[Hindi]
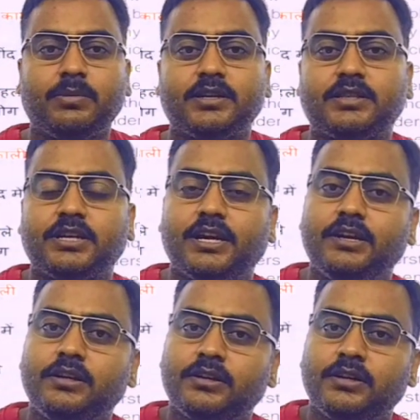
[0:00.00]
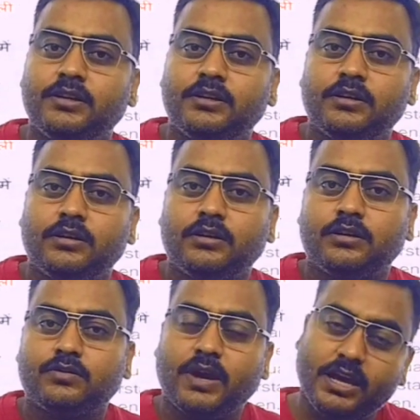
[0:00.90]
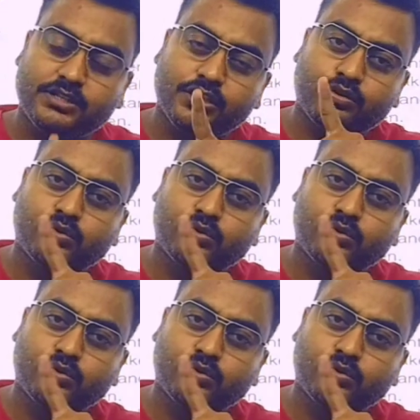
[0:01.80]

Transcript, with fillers: में भेजती हैं तो ऐसे